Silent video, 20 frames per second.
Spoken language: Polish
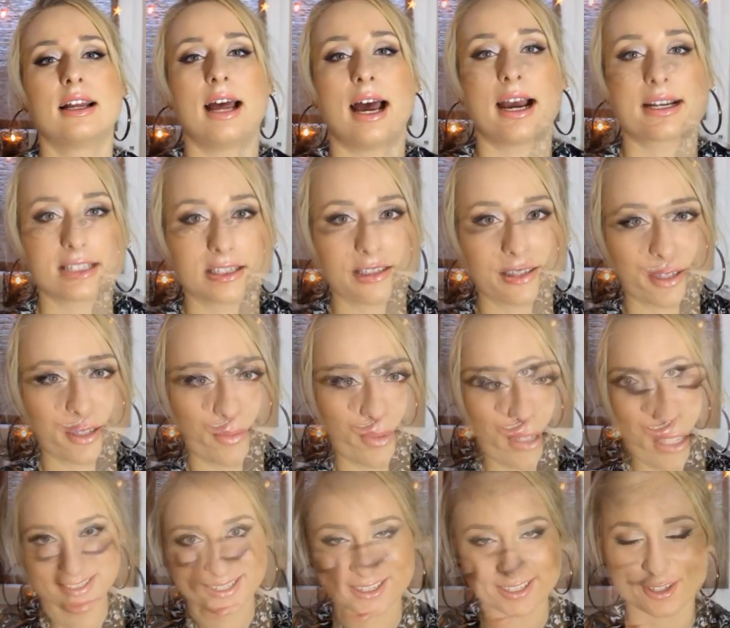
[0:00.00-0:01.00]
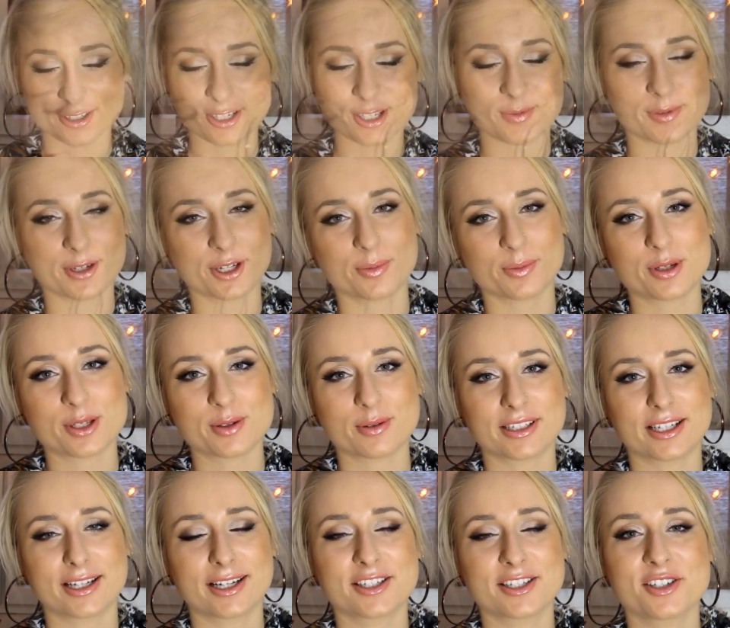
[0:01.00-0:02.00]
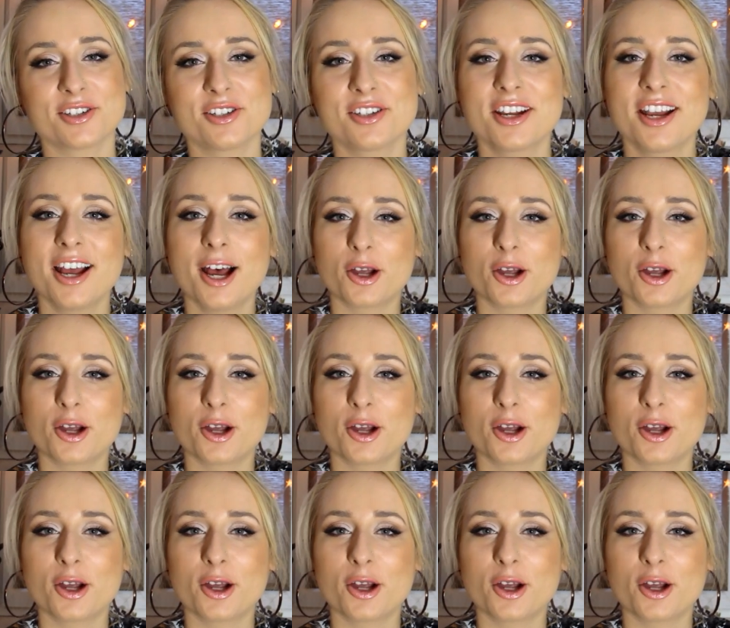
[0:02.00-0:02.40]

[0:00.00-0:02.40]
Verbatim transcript: a chcecie sobie tyle, koniec mojego przesłania na dziś.